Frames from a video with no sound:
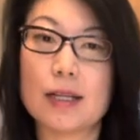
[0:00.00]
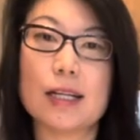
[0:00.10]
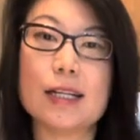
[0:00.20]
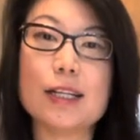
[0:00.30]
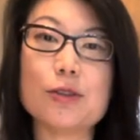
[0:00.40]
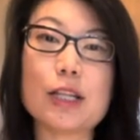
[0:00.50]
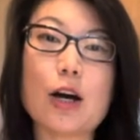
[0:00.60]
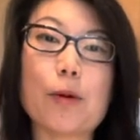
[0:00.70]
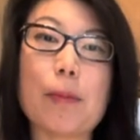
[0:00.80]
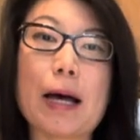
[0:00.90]
六到
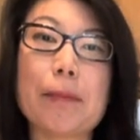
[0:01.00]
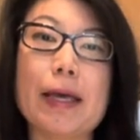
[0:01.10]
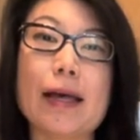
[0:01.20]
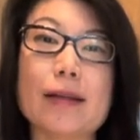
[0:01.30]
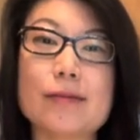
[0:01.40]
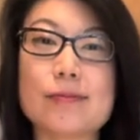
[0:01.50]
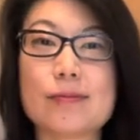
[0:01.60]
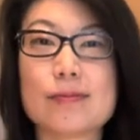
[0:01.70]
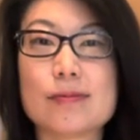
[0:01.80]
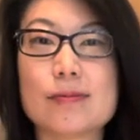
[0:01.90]
八片
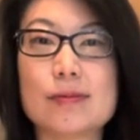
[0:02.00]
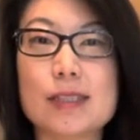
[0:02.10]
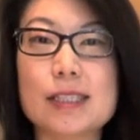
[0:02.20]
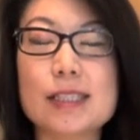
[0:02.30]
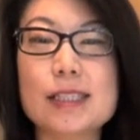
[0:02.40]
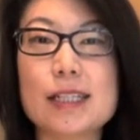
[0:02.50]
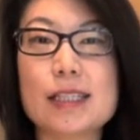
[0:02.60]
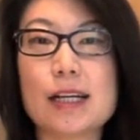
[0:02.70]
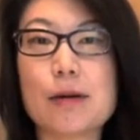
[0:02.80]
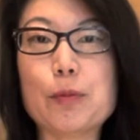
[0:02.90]
新鲜
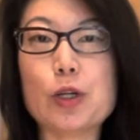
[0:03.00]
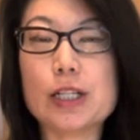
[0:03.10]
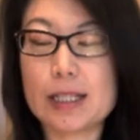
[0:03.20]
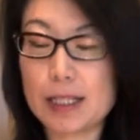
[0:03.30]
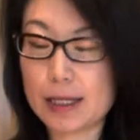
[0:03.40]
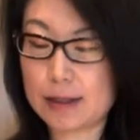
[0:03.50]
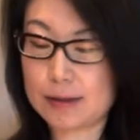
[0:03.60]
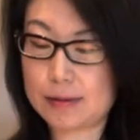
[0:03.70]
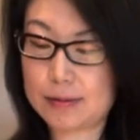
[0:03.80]
的薄荷叶，